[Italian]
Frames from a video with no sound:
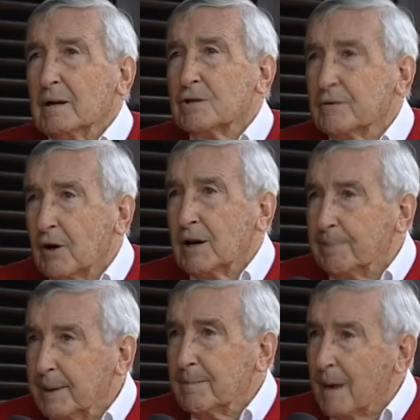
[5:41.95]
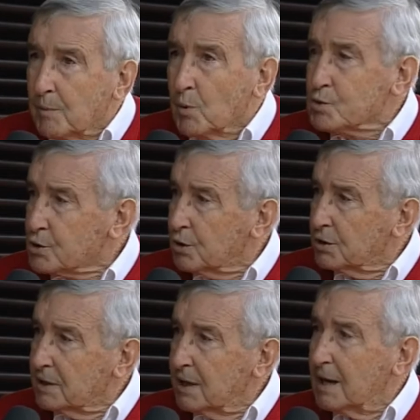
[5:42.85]
ci vuole prima i
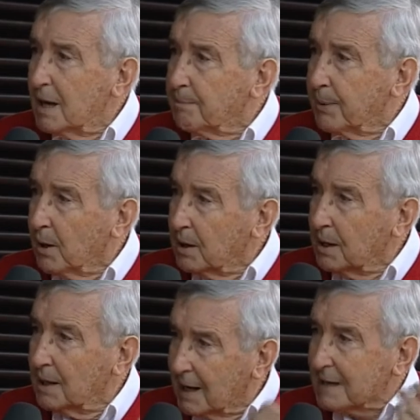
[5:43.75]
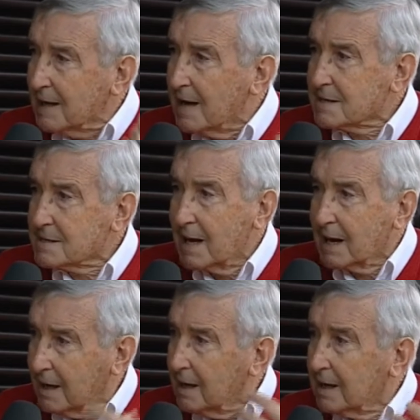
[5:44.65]
muscoli e poi la testa che,